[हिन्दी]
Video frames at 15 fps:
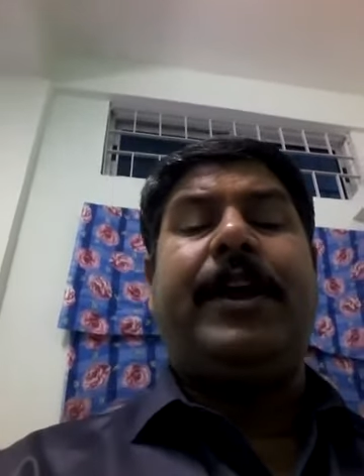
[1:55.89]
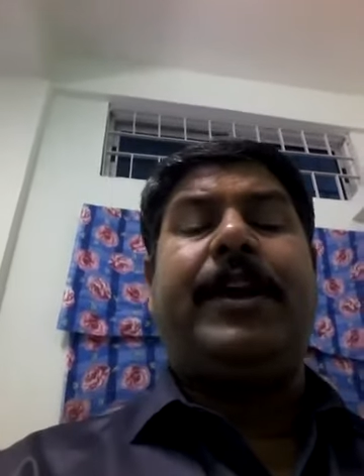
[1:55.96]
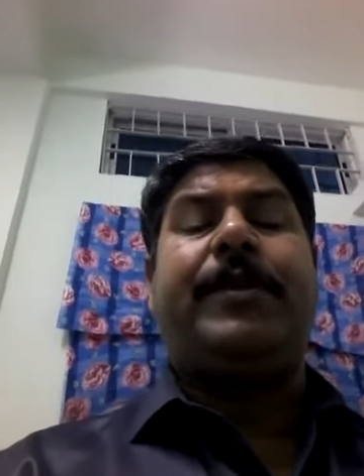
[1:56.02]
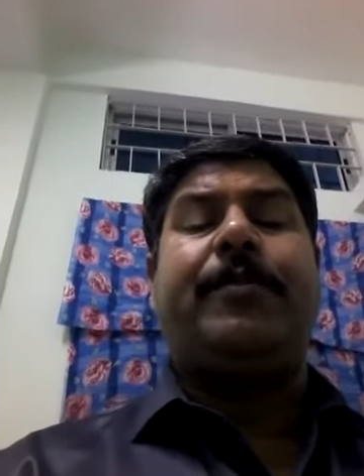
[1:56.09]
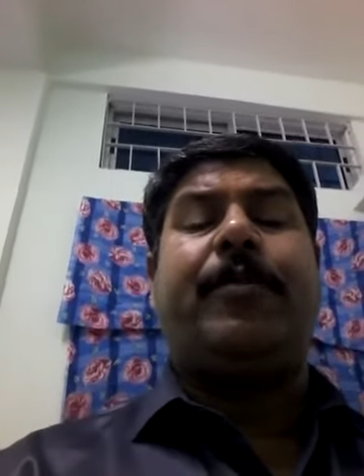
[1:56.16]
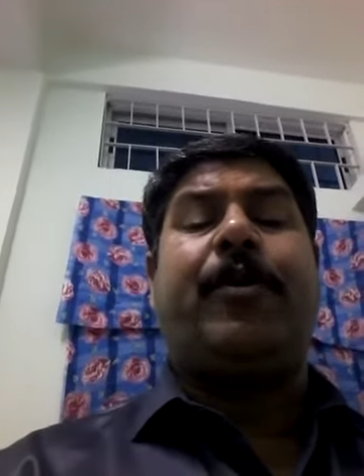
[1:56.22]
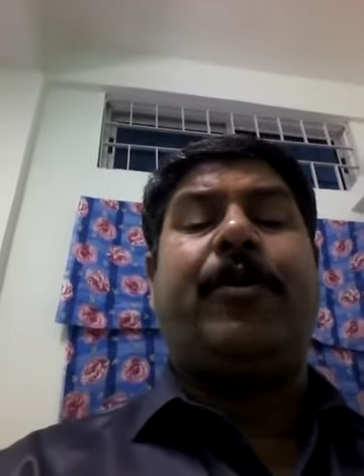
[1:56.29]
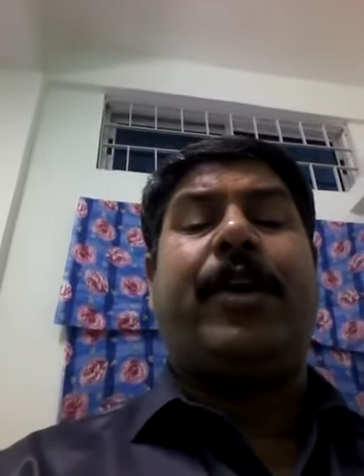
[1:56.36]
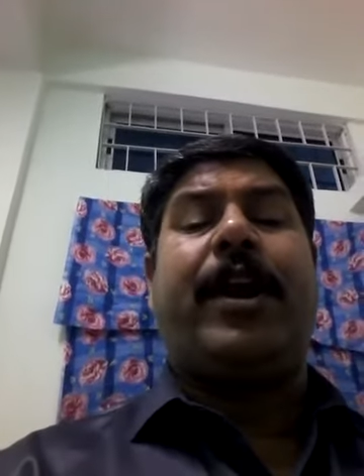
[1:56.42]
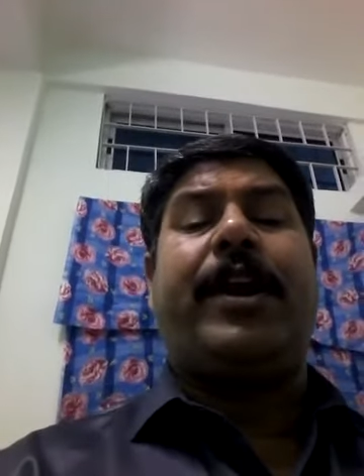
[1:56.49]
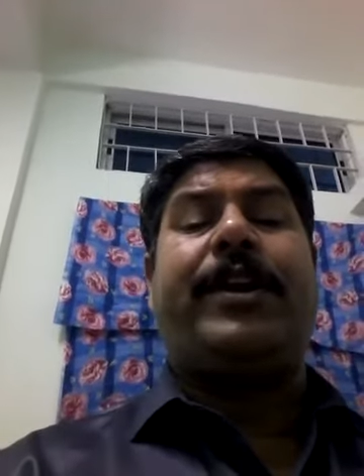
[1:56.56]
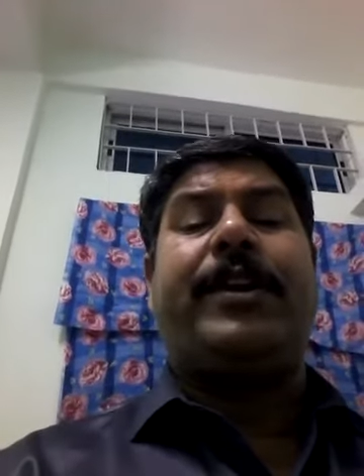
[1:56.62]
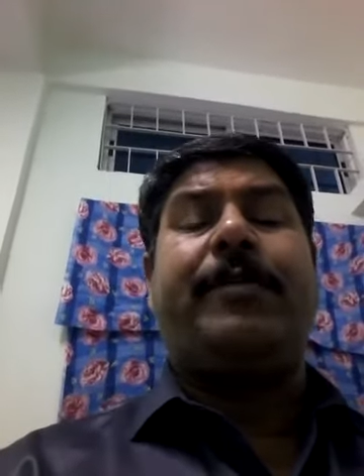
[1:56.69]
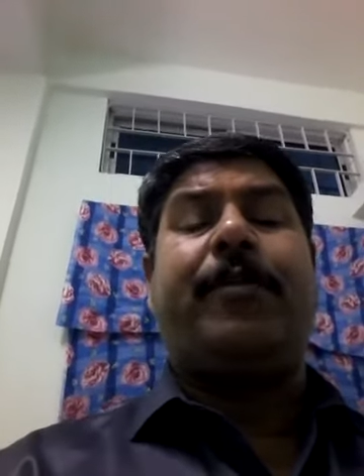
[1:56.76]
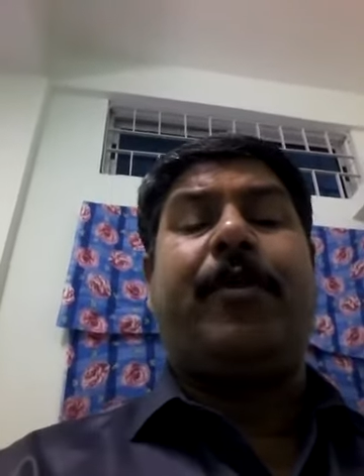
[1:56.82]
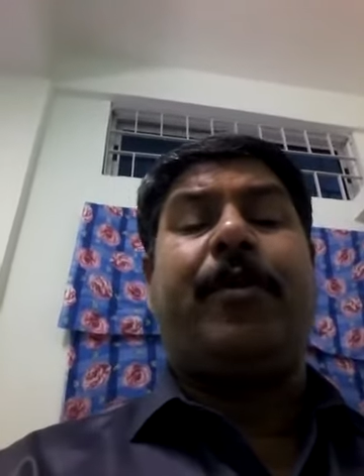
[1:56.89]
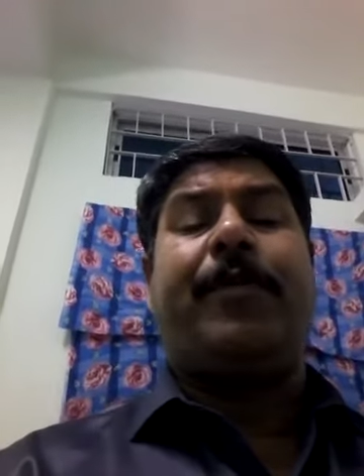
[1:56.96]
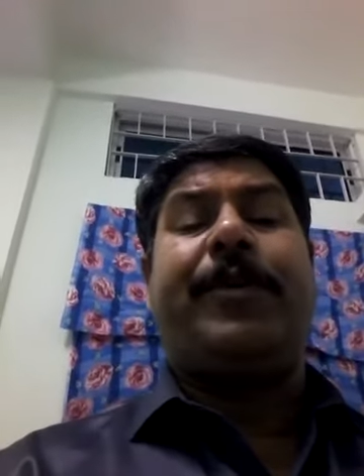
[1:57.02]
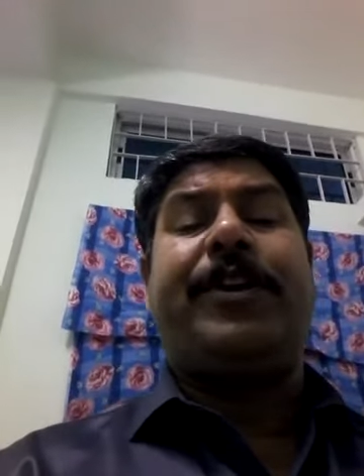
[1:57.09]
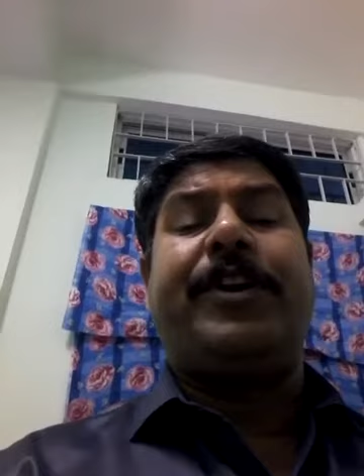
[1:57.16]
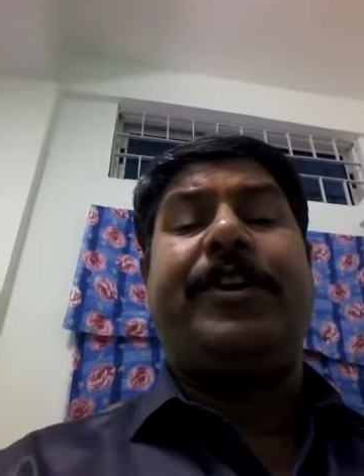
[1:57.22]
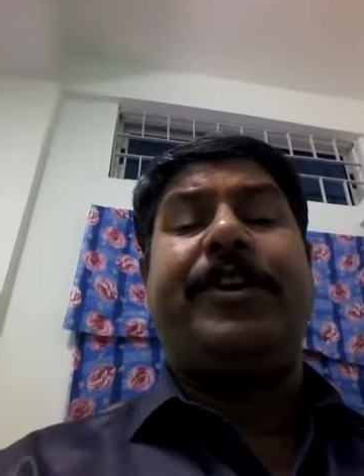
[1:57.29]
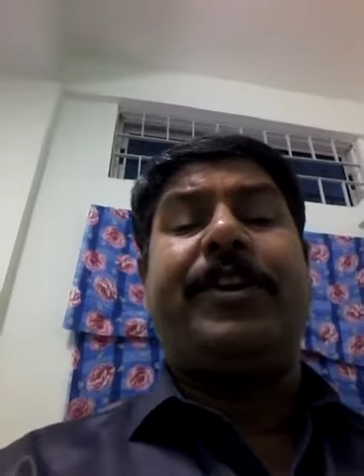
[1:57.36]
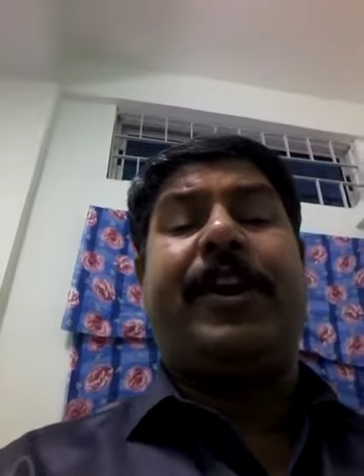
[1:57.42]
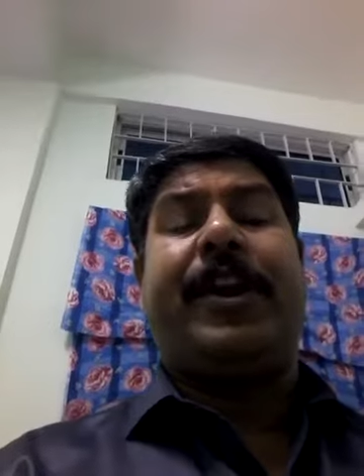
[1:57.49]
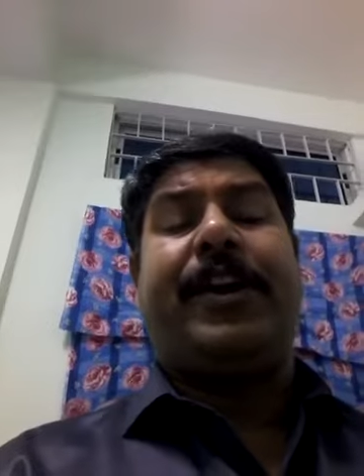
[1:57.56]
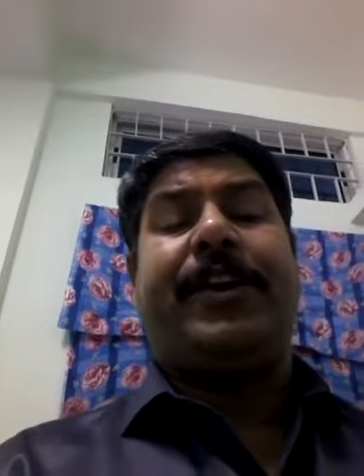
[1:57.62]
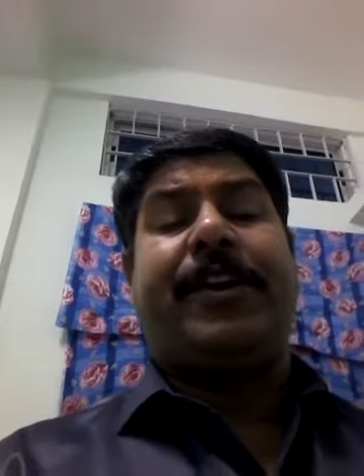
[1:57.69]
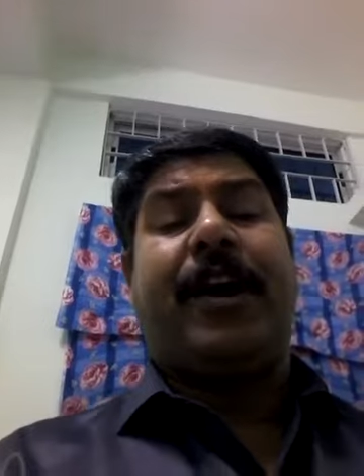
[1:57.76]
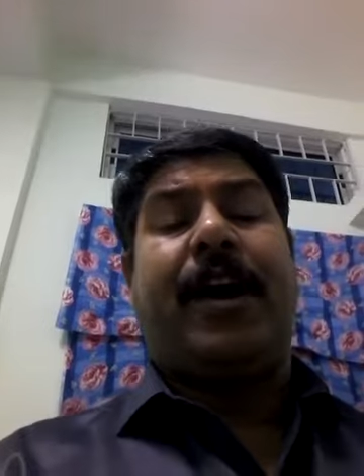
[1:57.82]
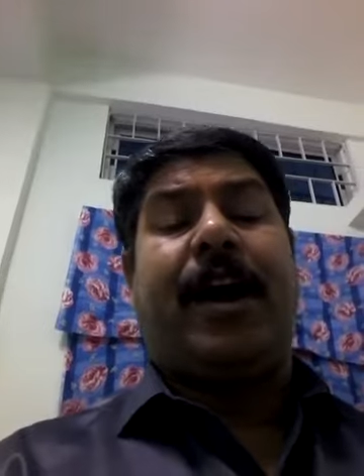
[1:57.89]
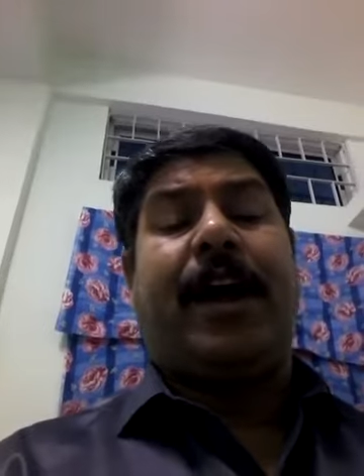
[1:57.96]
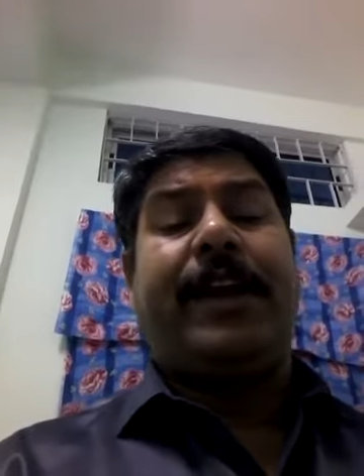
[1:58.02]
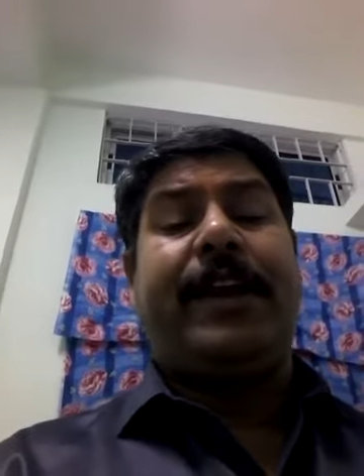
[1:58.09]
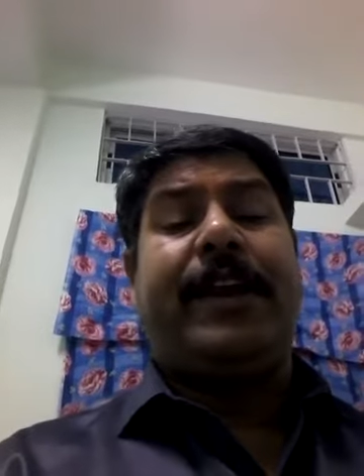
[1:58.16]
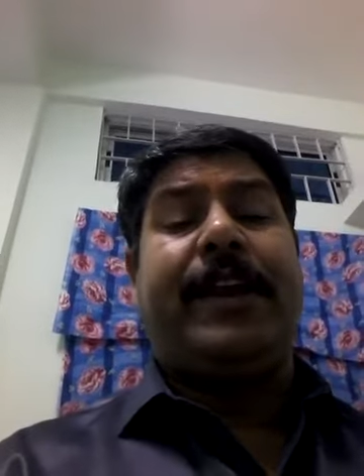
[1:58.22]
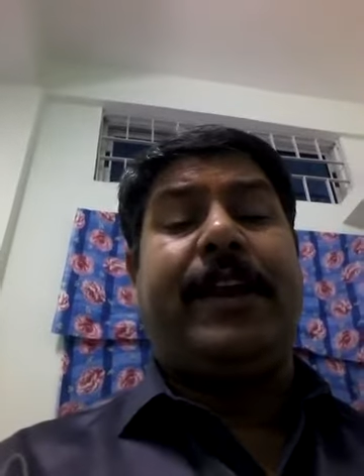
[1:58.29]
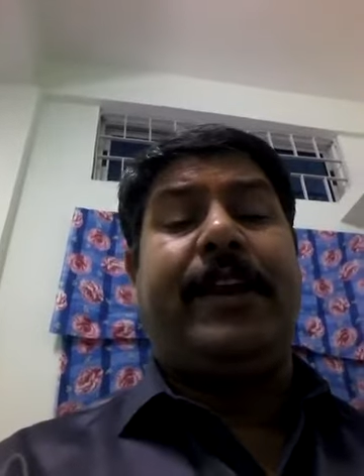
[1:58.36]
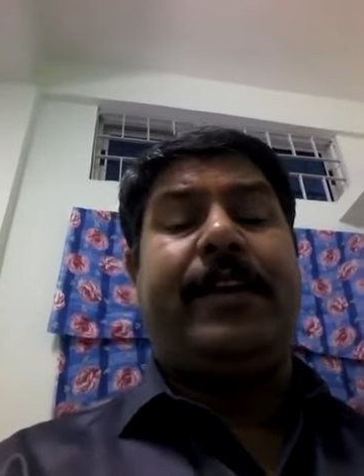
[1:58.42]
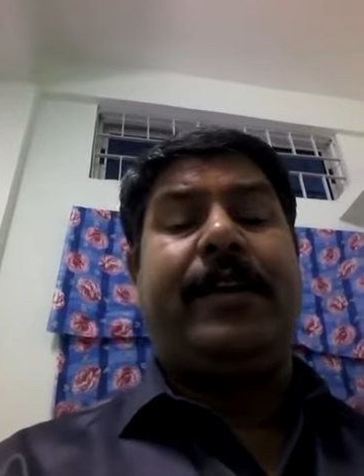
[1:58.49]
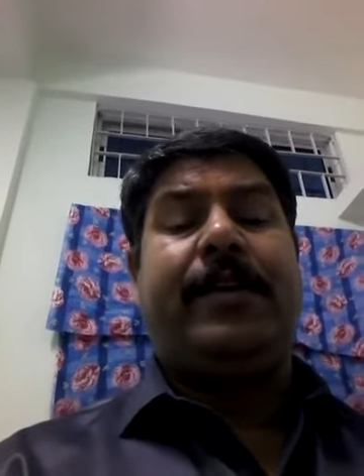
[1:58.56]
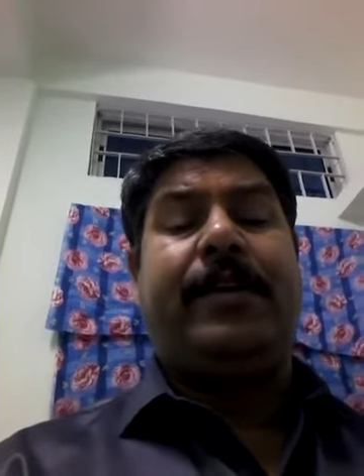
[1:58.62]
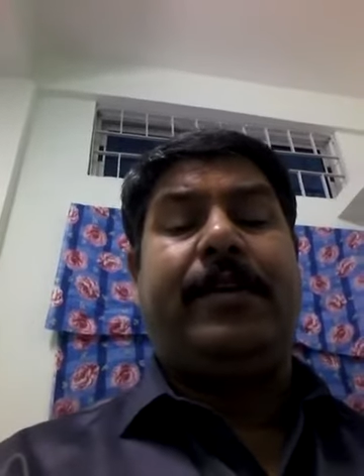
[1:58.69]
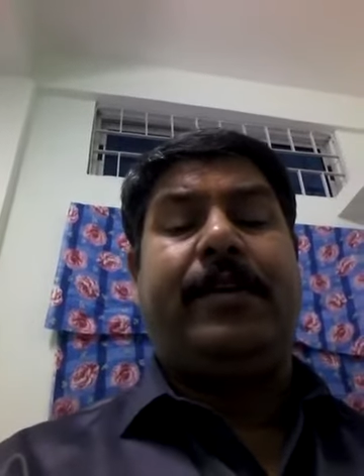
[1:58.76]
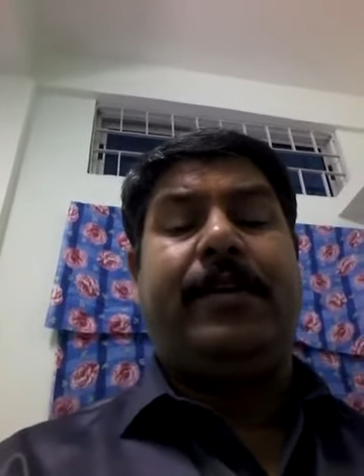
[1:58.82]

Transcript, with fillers: इट मोर्टालिटी मोरबिडिटी रेट हाई इन